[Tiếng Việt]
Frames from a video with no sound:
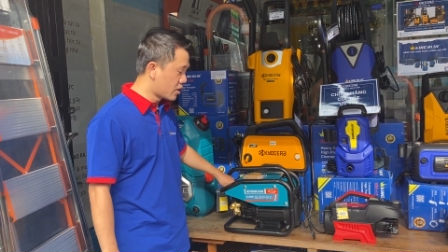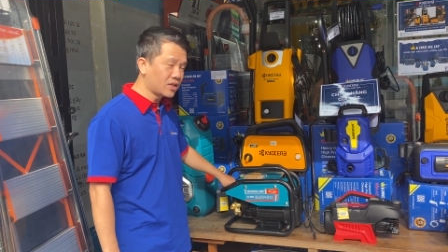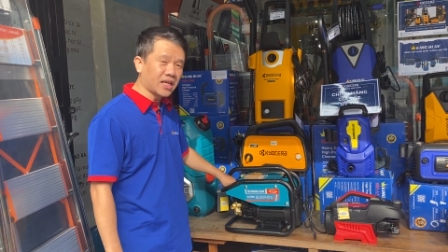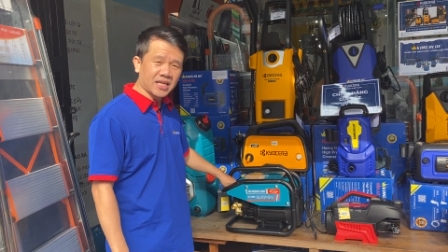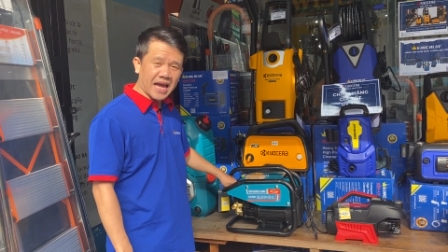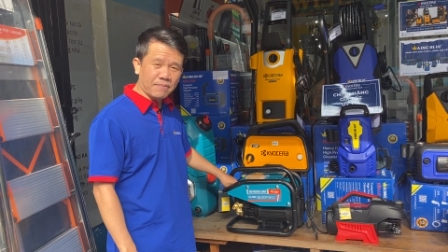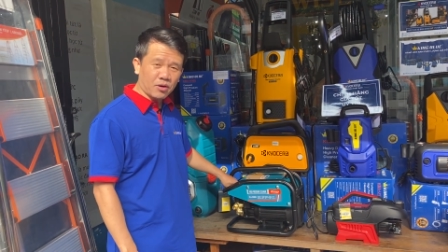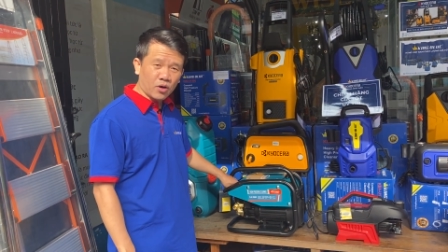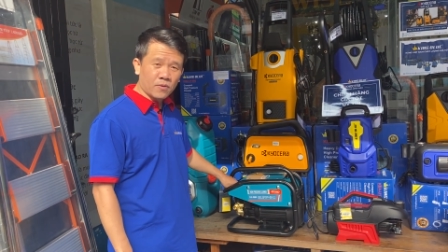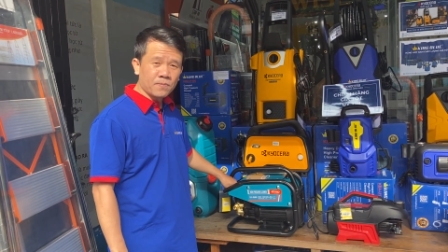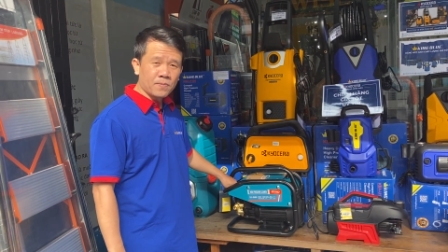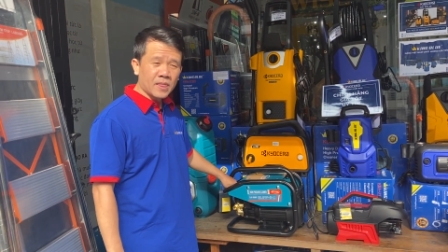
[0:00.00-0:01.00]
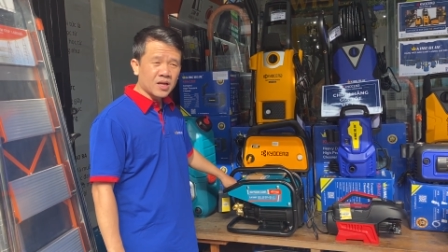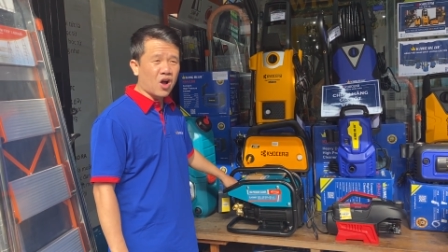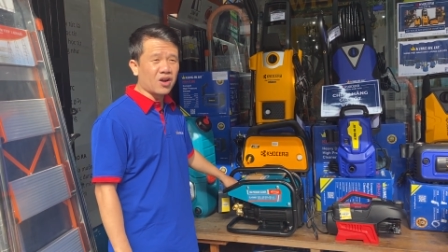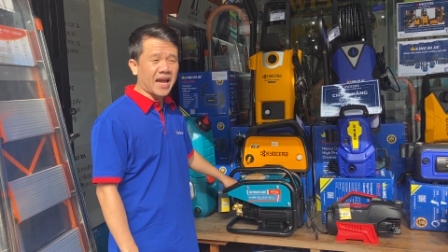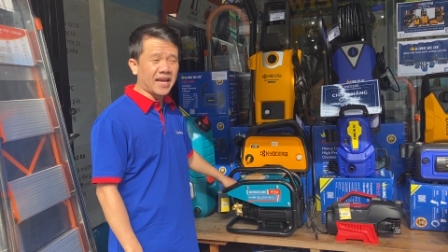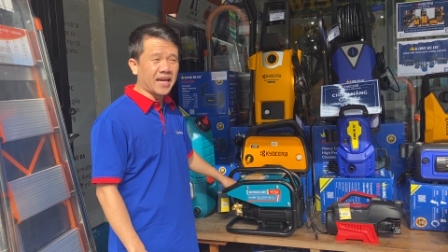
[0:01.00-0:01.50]
có chỉnh áp luôn
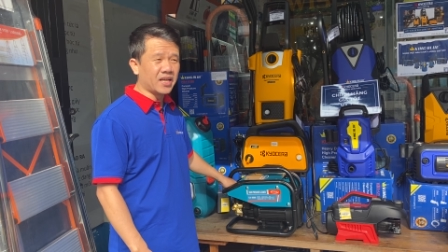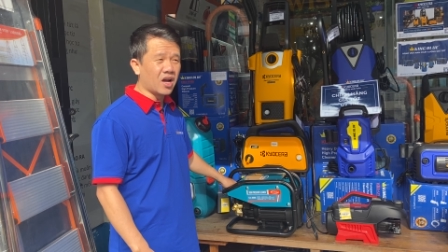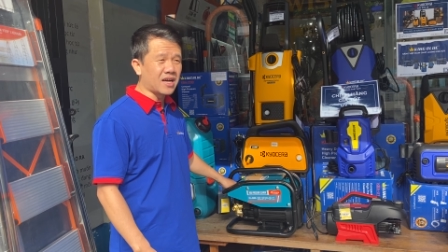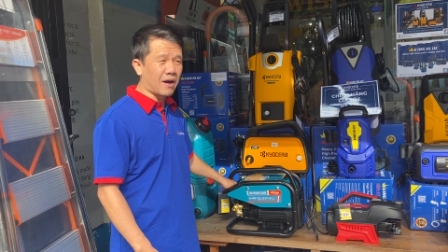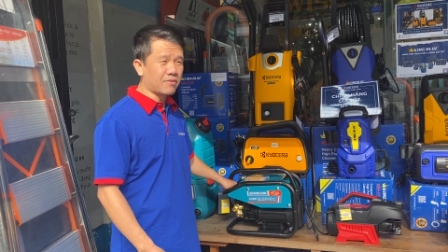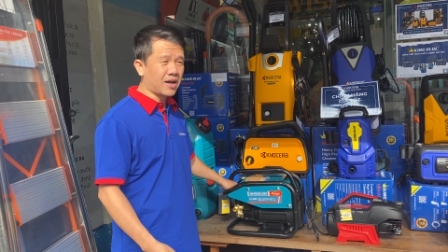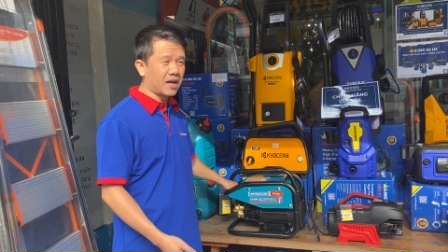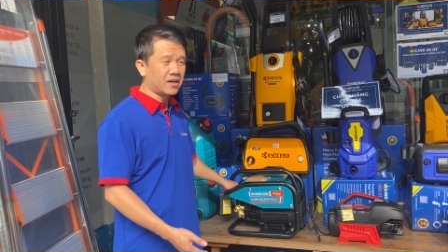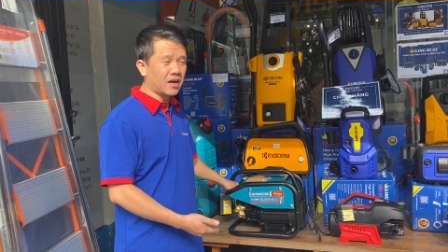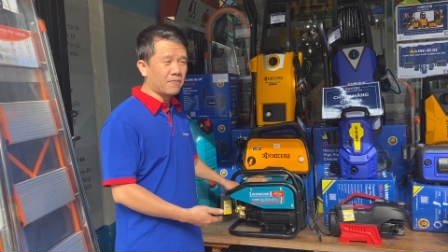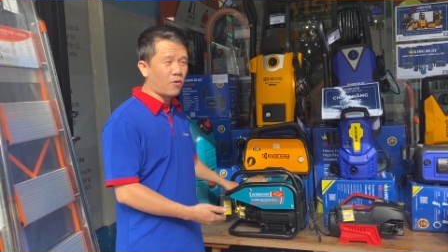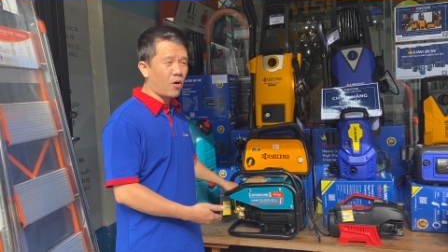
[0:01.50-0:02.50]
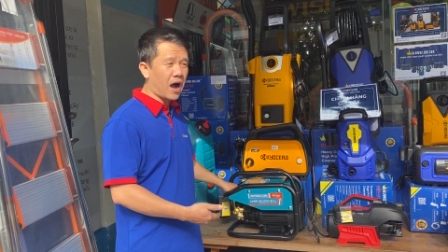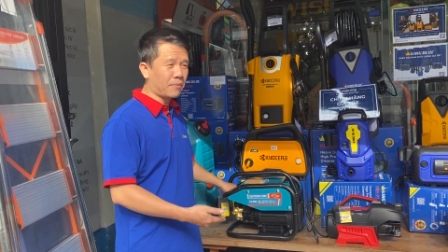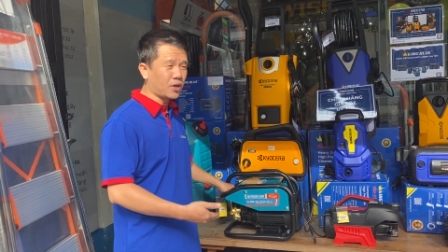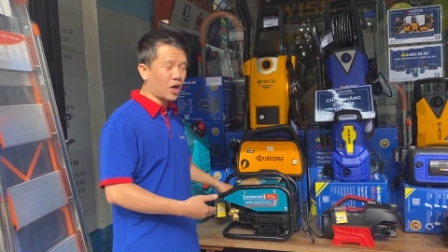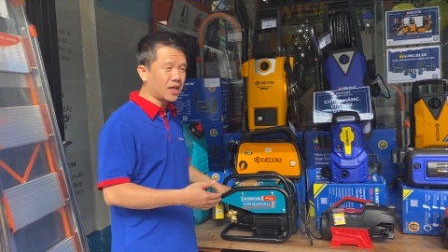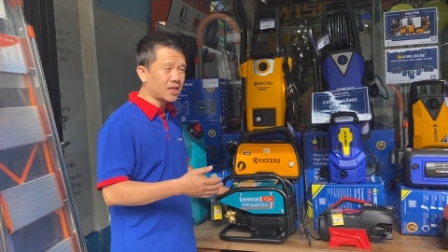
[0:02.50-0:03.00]
con này thì nó cồng kềnh rất là phù hợp
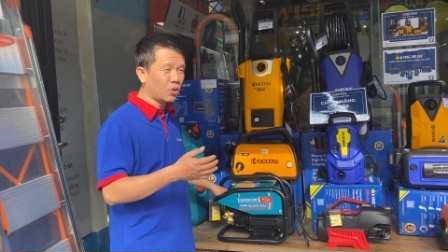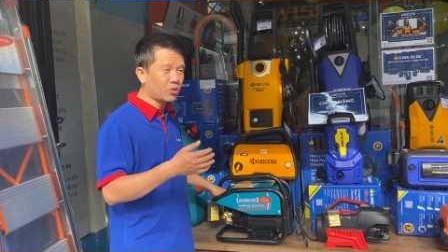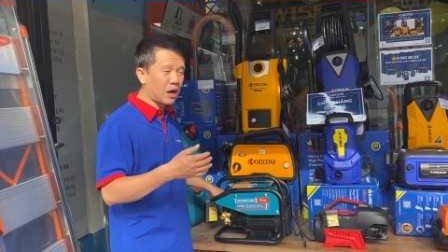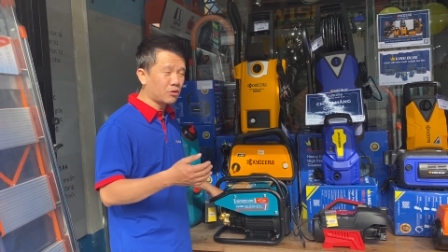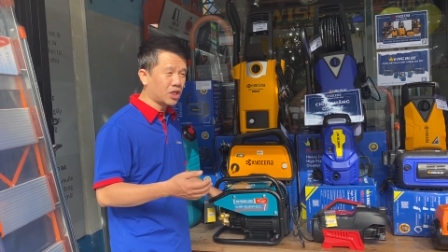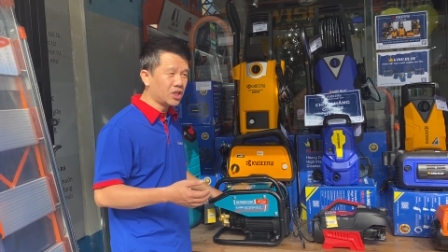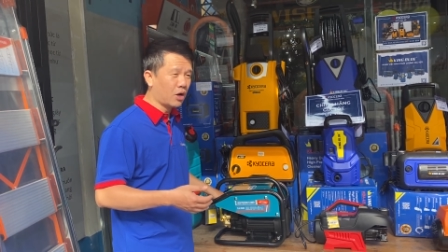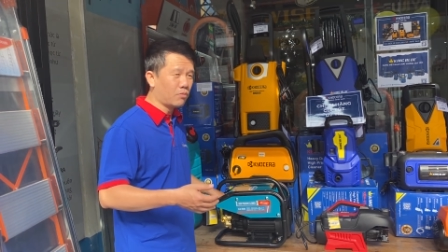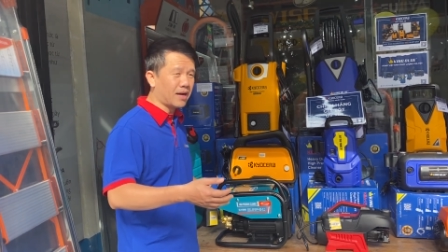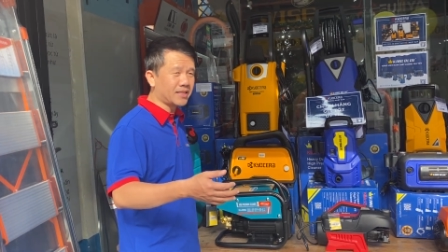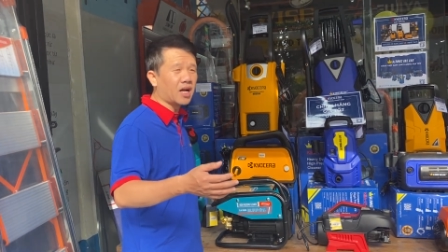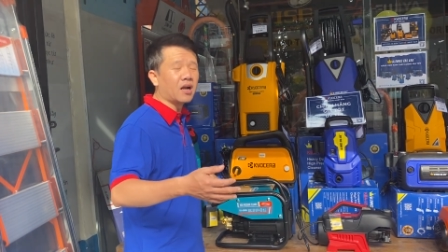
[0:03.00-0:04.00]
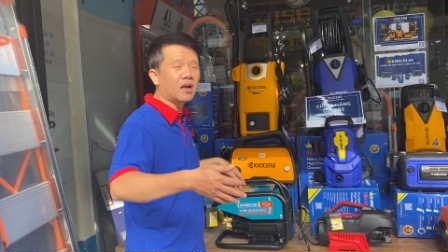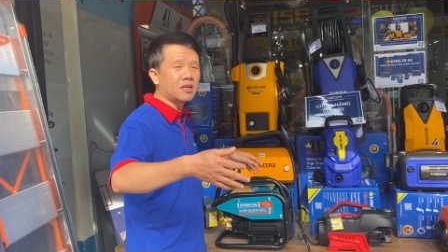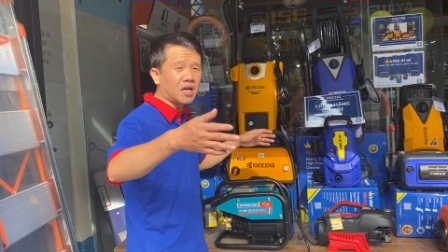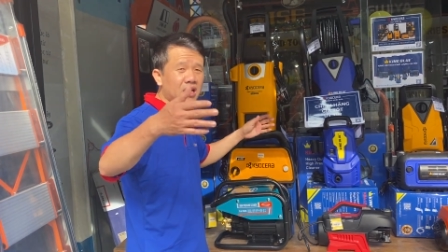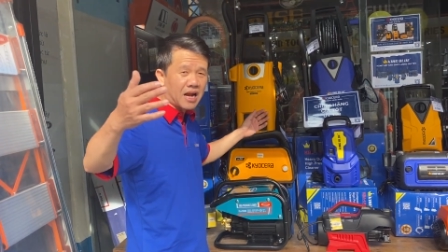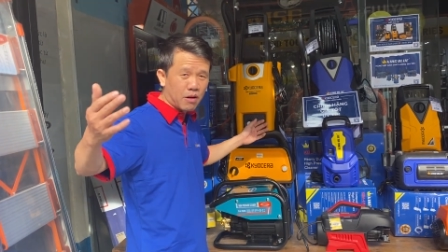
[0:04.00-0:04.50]
cho cái nhu cầu sử dụng mà sân
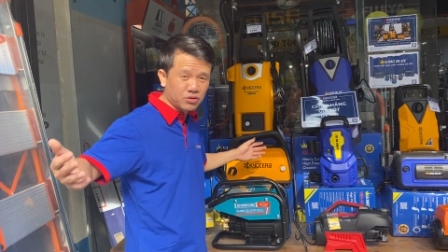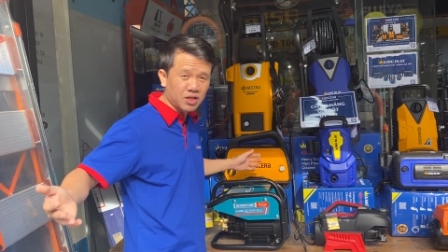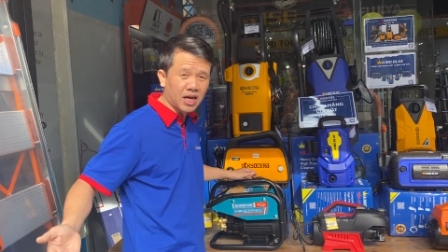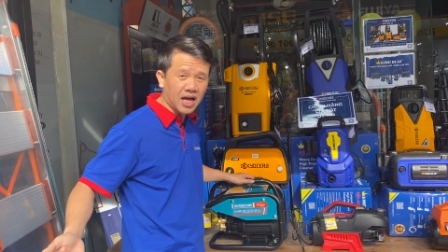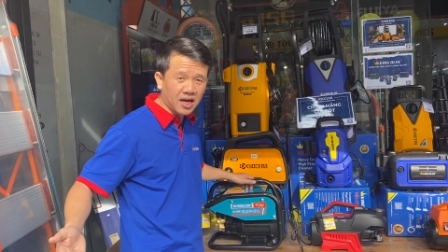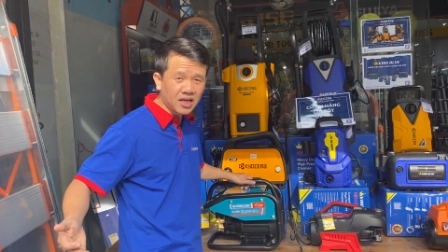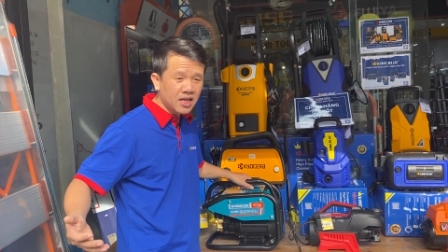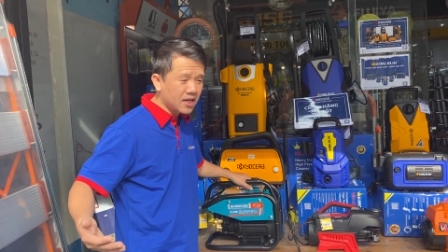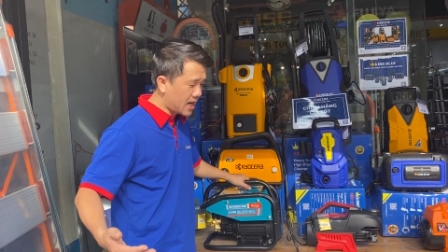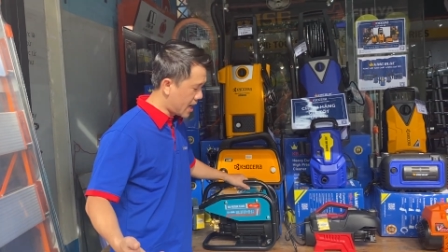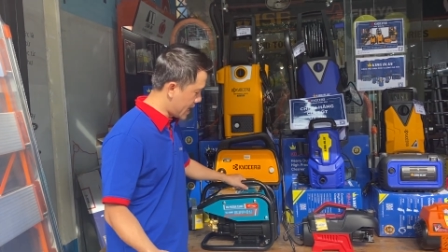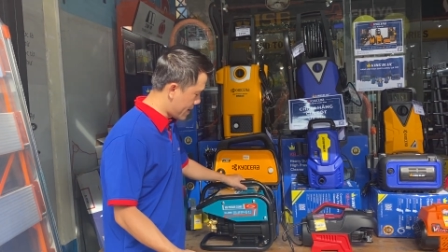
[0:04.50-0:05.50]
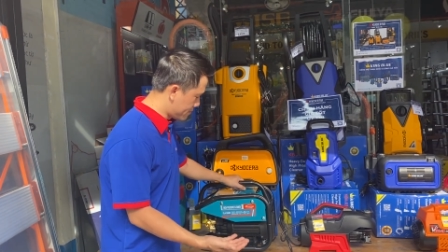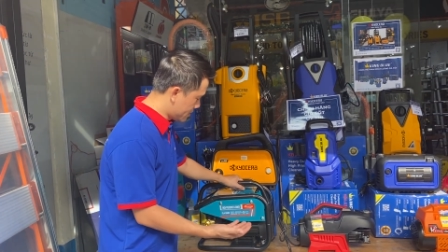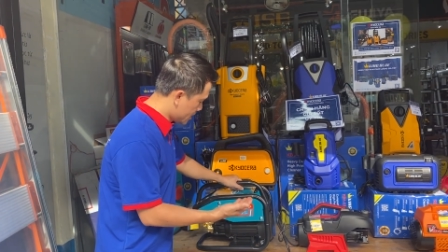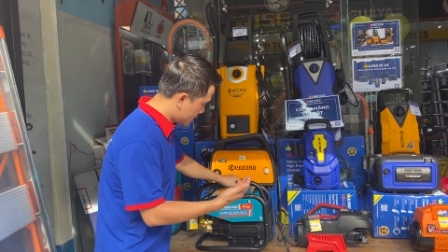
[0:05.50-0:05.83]
sân rộng sân lớn anh em